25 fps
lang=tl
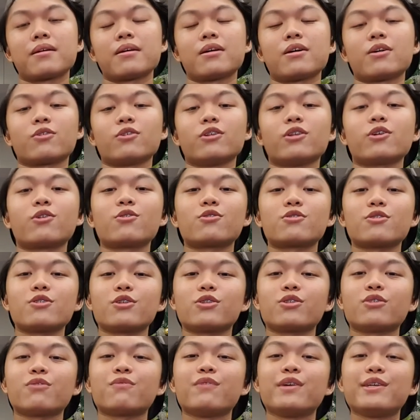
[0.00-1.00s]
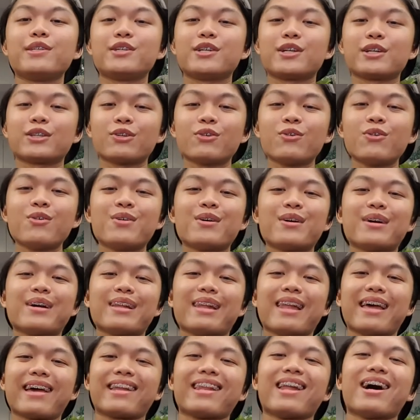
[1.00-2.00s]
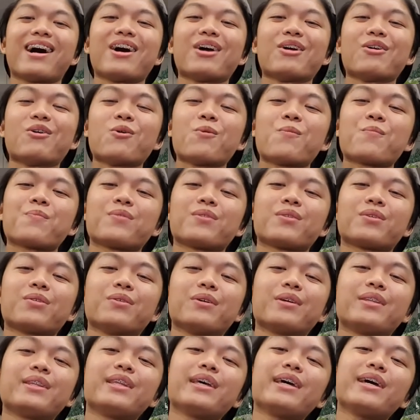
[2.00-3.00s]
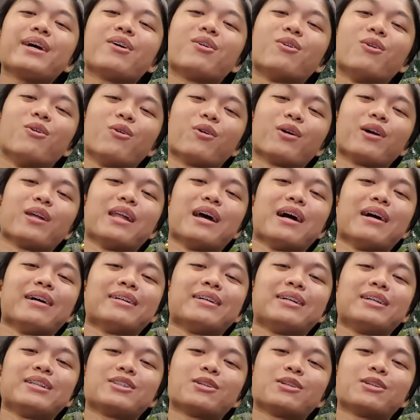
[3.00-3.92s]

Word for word: Kung nagustuhan nyo itong video na to, like lang kayo. Kung hindi, okay lang.